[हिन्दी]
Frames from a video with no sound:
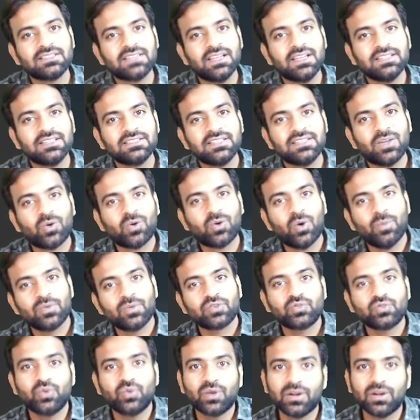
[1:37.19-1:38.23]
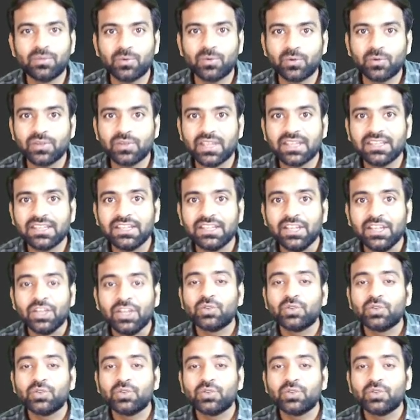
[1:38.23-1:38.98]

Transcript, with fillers: साइंस या कॉमर्स तो गड़बड़ हो जाएगी